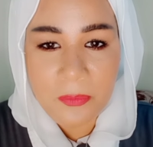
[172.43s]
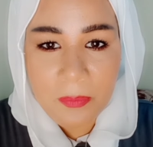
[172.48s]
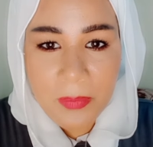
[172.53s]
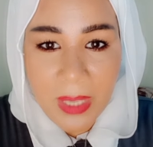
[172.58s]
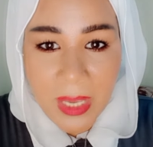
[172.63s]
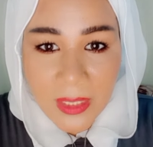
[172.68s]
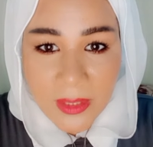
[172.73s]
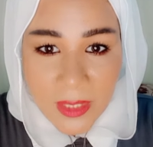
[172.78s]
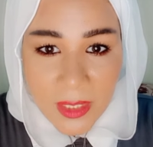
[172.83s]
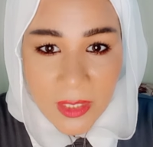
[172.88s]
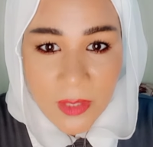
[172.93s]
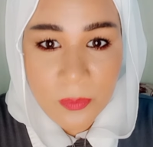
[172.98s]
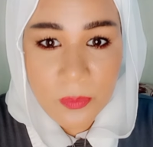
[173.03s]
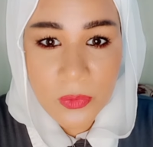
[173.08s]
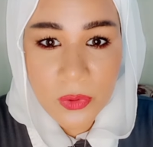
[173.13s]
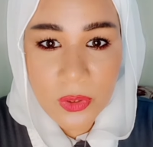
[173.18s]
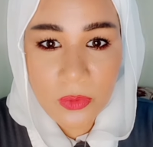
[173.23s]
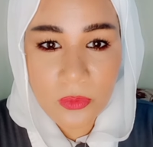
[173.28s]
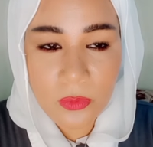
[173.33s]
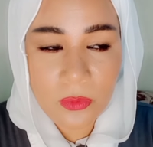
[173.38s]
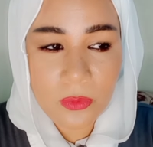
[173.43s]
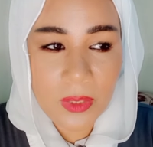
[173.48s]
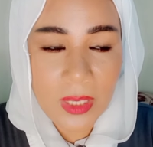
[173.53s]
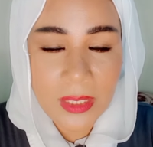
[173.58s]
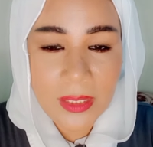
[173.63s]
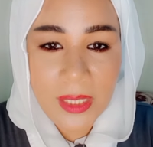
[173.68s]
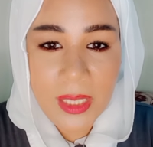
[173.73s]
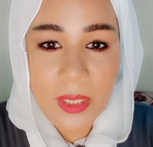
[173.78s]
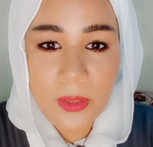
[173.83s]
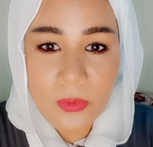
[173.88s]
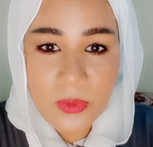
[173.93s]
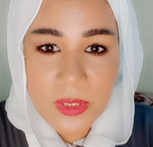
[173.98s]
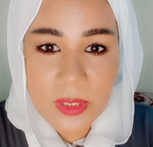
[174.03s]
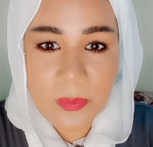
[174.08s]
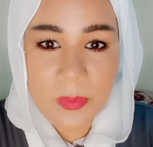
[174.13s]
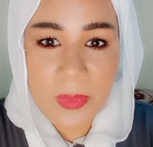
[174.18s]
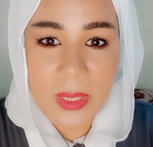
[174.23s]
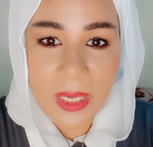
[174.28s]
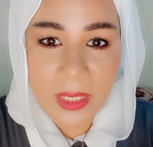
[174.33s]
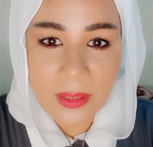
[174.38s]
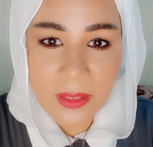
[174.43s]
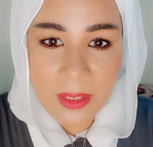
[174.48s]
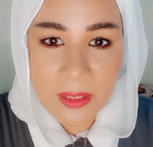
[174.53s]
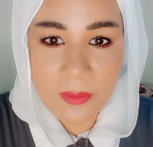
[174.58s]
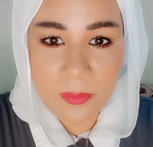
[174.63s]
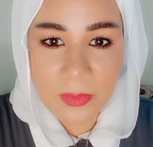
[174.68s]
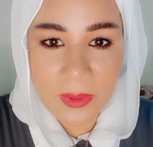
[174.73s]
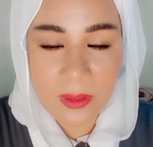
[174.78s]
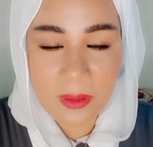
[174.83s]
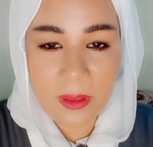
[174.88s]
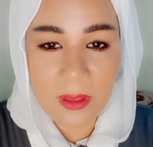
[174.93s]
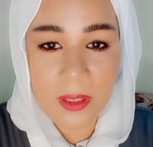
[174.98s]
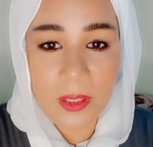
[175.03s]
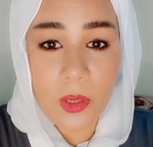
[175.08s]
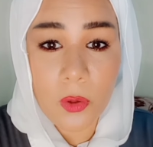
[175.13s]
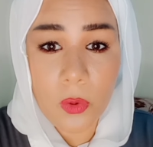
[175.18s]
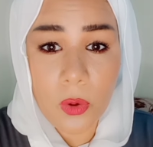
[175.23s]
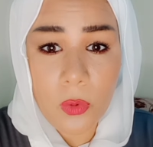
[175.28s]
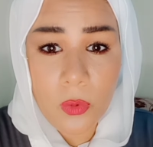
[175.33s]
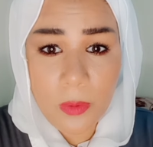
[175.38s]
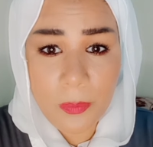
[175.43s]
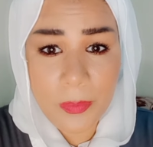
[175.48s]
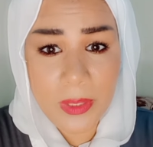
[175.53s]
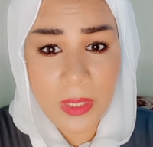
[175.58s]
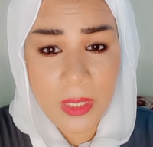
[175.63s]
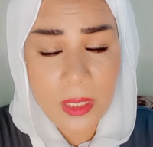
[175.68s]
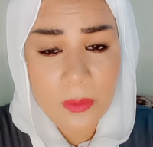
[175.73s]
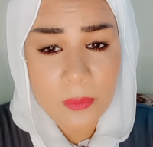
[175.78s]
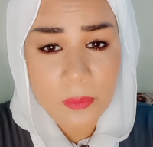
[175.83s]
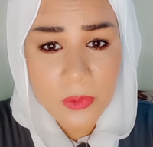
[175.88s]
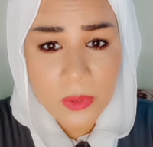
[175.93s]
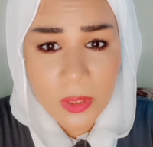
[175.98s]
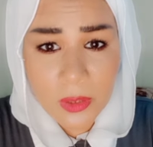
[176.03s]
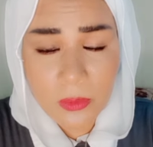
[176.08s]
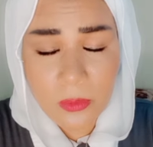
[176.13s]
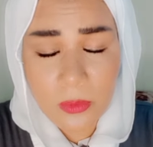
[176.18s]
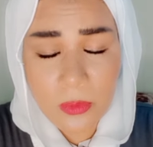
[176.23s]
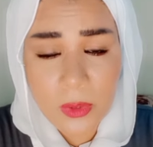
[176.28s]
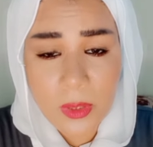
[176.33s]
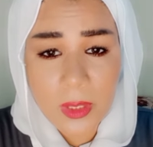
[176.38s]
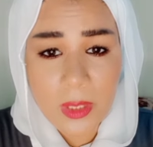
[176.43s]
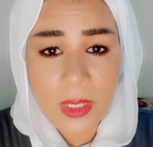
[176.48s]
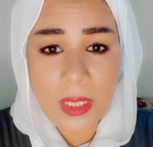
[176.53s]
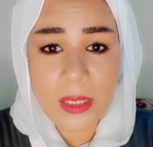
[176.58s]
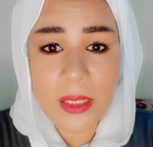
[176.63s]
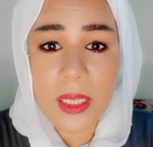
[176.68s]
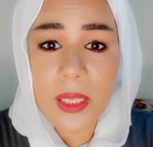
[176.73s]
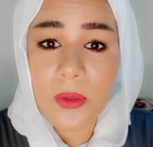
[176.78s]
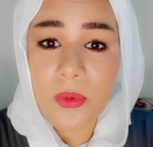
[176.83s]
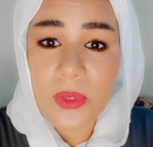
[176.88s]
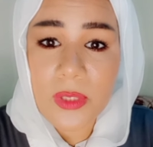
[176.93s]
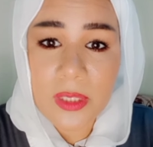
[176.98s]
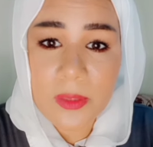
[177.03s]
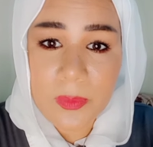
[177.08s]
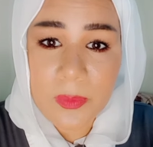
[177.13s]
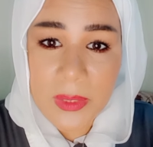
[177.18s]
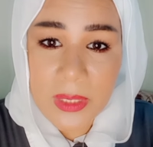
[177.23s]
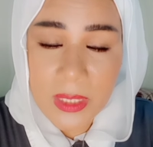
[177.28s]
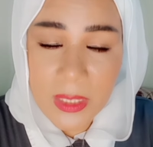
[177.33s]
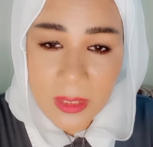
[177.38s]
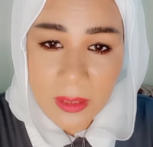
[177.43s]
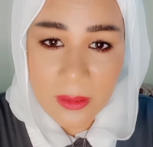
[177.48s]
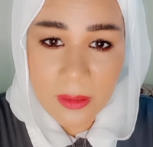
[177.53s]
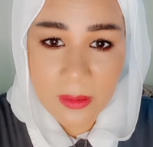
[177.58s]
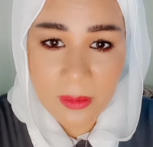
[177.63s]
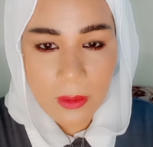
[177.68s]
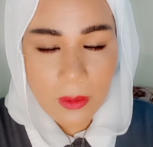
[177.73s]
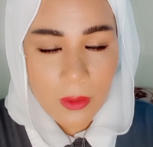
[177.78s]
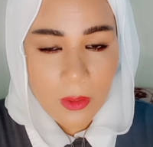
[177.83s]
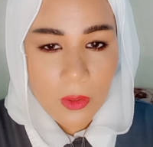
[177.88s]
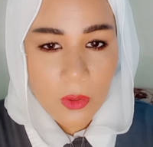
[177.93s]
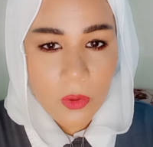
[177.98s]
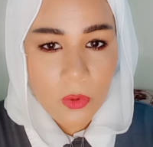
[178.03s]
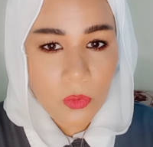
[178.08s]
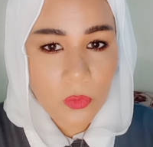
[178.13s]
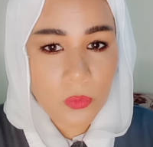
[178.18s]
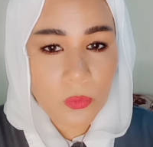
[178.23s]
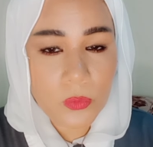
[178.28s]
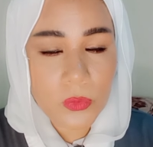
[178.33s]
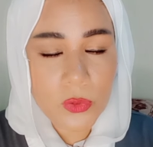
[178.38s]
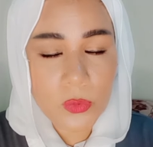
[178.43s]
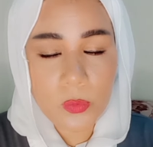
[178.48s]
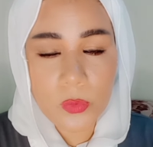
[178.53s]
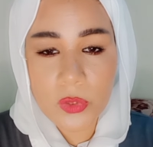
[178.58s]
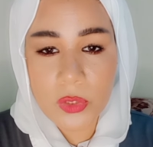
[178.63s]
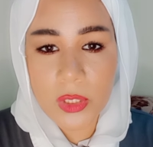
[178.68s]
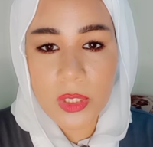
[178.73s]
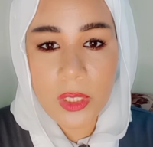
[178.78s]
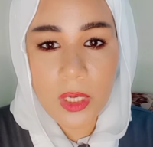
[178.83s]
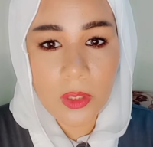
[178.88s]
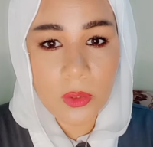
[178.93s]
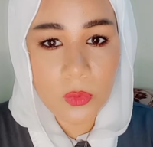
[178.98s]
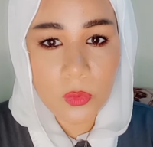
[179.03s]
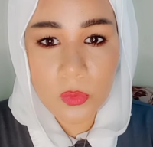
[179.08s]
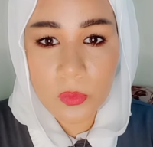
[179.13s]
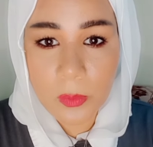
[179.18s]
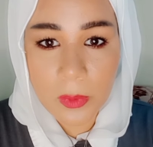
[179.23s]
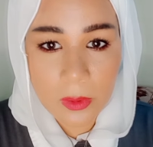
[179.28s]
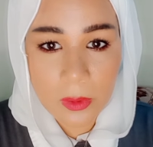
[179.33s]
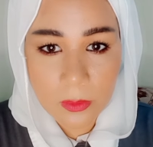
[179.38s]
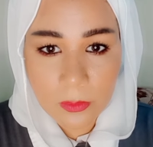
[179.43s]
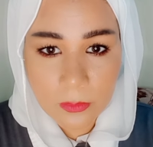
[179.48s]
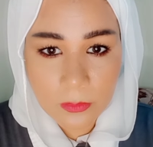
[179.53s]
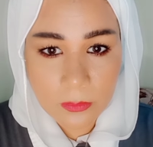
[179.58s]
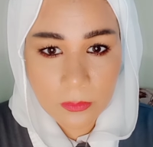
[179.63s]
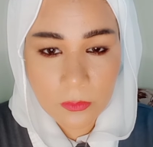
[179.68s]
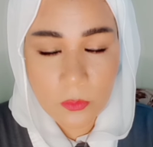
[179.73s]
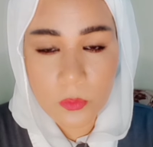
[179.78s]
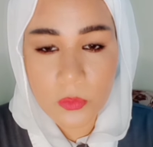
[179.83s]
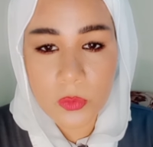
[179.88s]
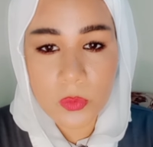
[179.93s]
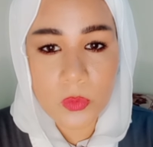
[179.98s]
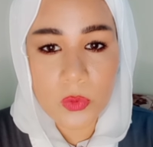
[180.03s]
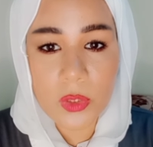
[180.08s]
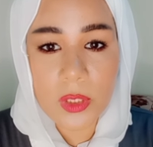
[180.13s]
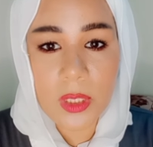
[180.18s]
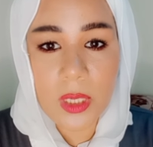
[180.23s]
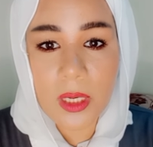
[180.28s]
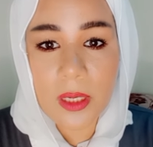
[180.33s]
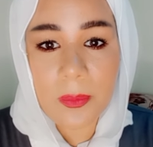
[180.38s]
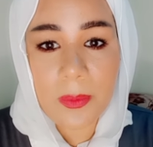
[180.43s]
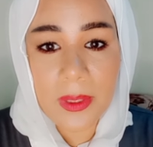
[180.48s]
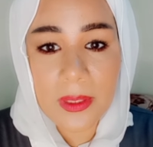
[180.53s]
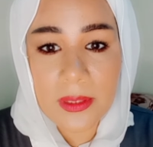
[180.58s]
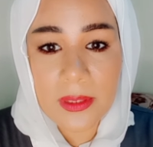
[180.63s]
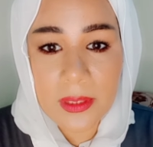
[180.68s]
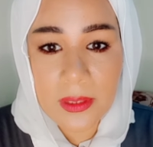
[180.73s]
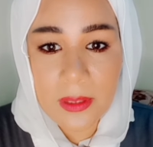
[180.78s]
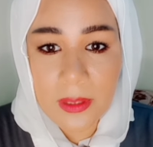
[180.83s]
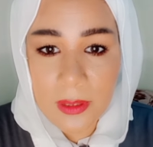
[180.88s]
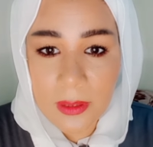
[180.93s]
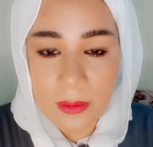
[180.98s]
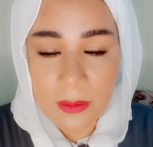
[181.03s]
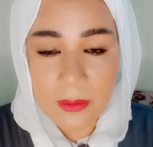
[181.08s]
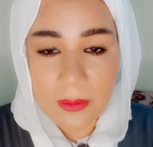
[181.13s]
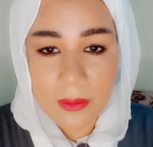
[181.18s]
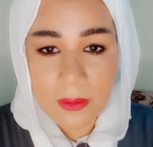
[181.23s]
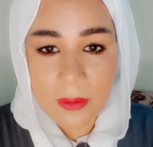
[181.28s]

بيحترم مراته هتلاقي جوزك بيحترمك لو هو بيهين مراته هتلاقي جوزك بيهينك ومش مشكله خطوبه ومش مشكله اربع سنين